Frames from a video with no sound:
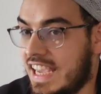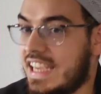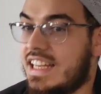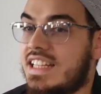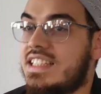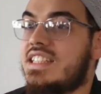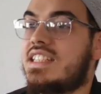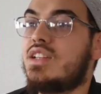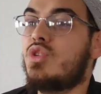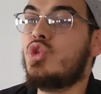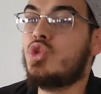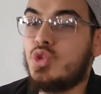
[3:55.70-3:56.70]
il a dit c'est
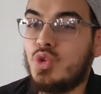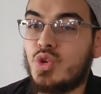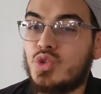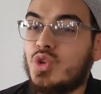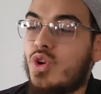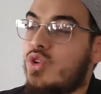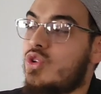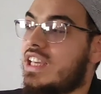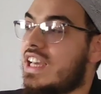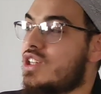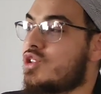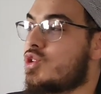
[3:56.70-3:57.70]
le jour durant
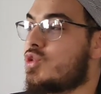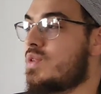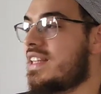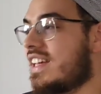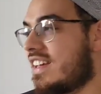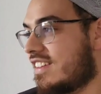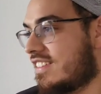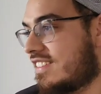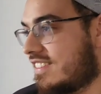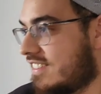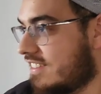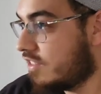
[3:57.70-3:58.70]
lequel je suis né.
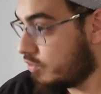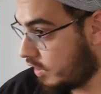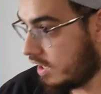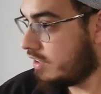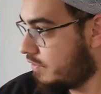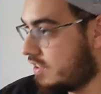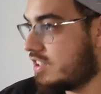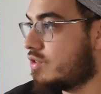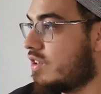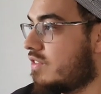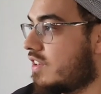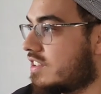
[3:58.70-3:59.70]
Voilà, il fêtait son
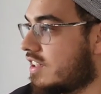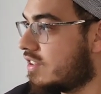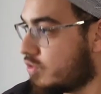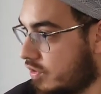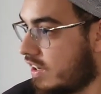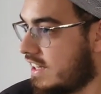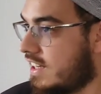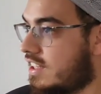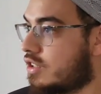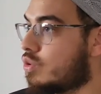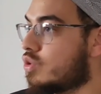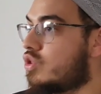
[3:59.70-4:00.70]
anniversaire. Tu vois, il était
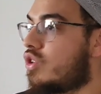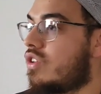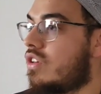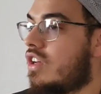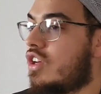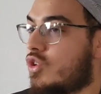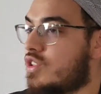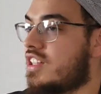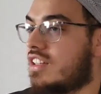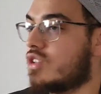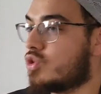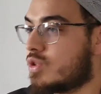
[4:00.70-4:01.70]
conscient que
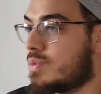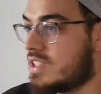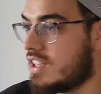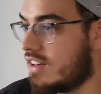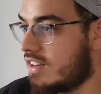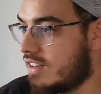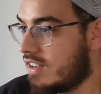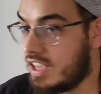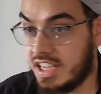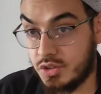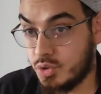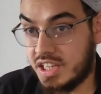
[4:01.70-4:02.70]
c'était un jour spécial.
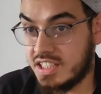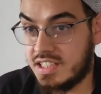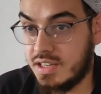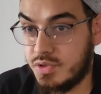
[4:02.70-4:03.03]
Et donc qu'est-ce qu'il